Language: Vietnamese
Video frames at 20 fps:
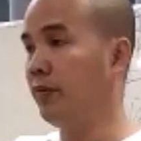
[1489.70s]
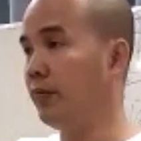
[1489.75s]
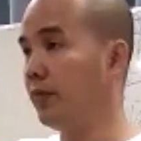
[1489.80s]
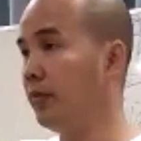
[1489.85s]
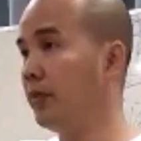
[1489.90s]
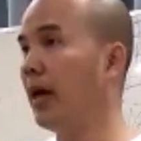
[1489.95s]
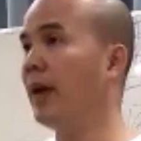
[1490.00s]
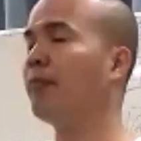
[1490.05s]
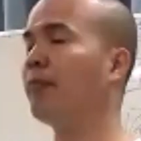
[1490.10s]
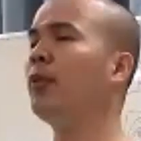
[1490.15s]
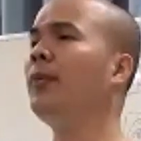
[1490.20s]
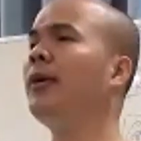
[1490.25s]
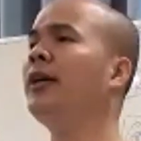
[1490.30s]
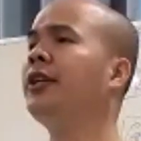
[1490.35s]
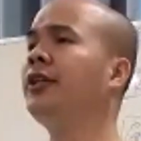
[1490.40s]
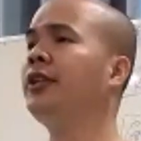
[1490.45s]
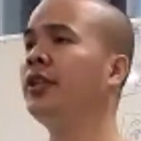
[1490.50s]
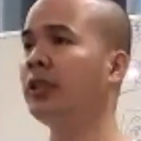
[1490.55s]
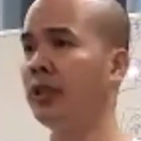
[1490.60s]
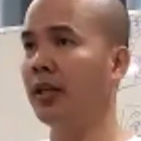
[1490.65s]
quay anh quay
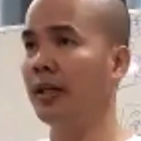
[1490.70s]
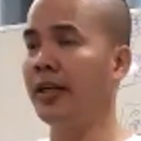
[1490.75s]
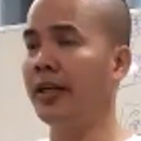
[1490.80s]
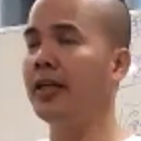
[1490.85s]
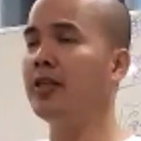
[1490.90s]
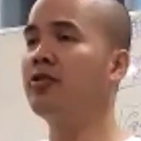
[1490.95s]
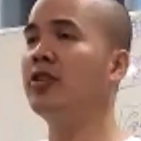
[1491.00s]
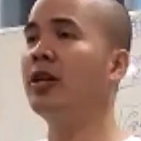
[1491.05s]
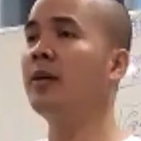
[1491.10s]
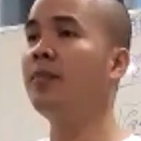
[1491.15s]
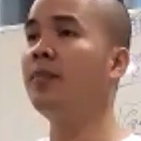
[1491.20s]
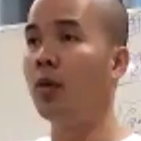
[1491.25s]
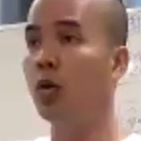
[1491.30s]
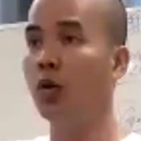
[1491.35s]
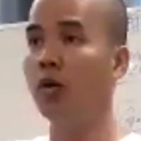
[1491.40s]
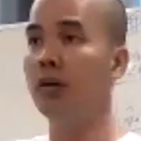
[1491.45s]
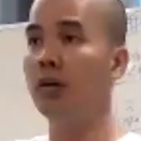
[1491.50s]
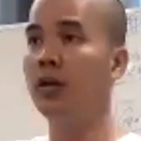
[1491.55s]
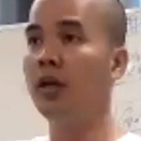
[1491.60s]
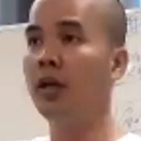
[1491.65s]
biết trước được là gì sớm
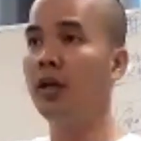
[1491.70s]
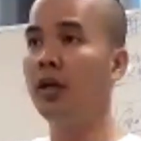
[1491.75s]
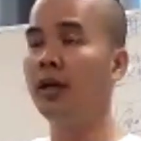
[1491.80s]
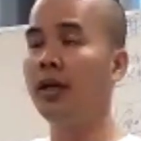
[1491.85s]
muộn